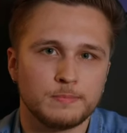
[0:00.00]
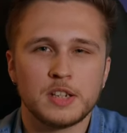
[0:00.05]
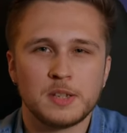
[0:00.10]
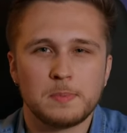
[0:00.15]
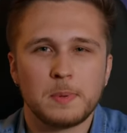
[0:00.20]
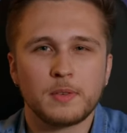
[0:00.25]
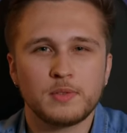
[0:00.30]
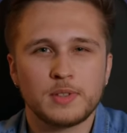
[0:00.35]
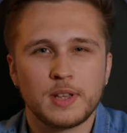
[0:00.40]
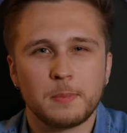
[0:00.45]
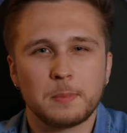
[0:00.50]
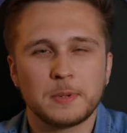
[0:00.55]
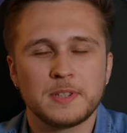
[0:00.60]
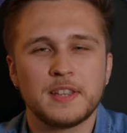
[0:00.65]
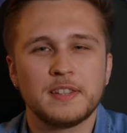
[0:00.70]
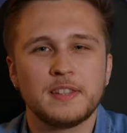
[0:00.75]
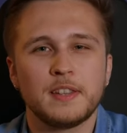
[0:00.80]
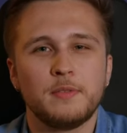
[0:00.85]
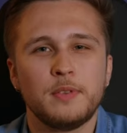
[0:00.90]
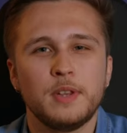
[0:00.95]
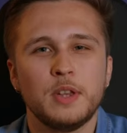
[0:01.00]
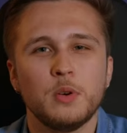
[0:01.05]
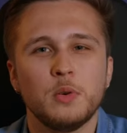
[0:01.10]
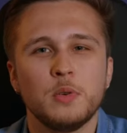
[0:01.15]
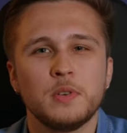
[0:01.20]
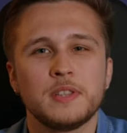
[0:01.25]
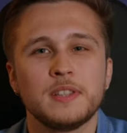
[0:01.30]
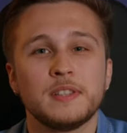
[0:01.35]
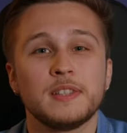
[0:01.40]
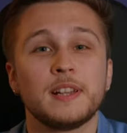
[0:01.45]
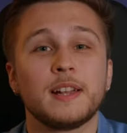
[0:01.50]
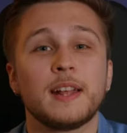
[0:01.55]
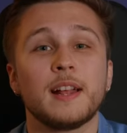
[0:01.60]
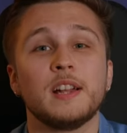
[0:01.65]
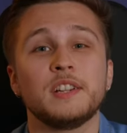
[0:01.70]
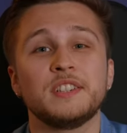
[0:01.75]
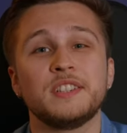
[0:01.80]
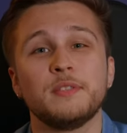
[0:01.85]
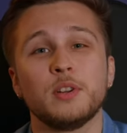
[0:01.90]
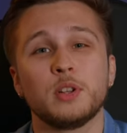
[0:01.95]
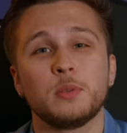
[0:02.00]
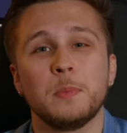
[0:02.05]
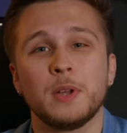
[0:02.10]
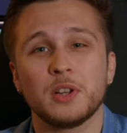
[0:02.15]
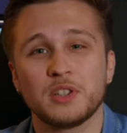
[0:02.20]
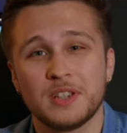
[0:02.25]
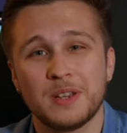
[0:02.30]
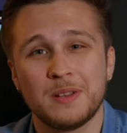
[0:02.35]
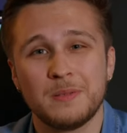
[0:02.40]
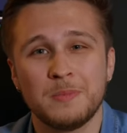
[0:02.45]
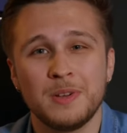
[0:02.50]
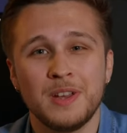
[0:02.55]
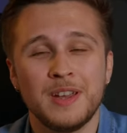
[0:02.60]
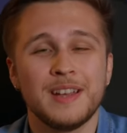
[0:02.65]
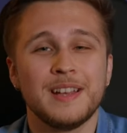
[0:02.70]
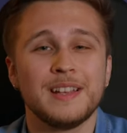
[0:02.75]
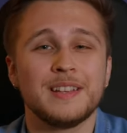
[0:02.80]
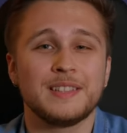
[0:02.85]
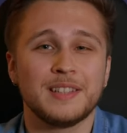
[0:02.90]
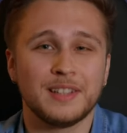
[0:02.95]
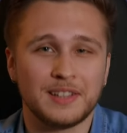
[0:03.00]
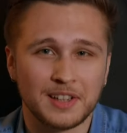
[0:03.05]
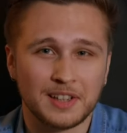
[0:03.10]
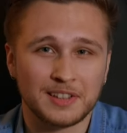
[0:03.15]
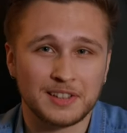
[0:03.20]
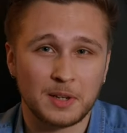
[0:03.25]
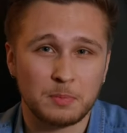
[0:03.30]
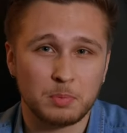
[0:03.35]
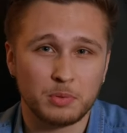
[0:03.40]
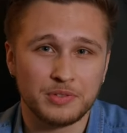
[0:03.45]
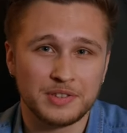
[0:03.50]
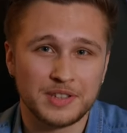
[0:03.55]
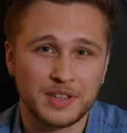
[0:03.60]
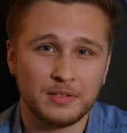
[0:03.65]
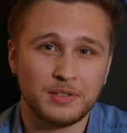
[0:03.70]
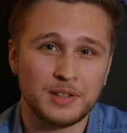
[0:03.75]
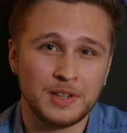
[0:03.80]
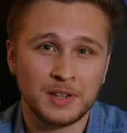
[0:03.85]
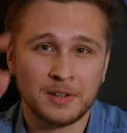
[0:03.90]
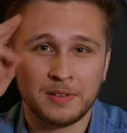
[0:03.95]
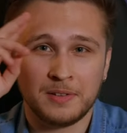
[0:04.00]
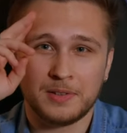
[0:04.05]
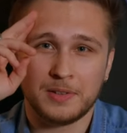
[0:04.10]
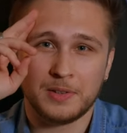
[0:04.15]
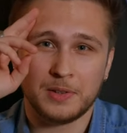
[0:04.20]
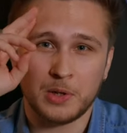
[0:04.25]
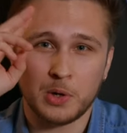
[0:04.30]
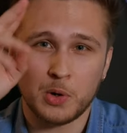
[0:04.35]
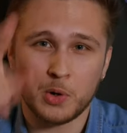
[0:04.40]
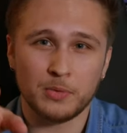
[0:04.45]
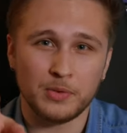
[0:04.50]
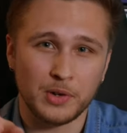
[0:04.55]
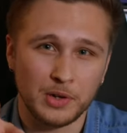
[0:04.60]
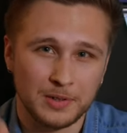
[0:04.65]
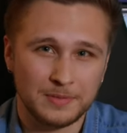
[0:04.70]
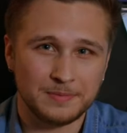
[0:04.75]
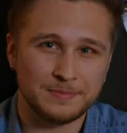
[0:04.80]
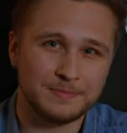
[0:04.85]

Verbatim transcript: J'espère que vous avez apprécié cette vidéo, si c'est le cas lâchez votre mère j'aime, c'était Tech pour vous servir, over.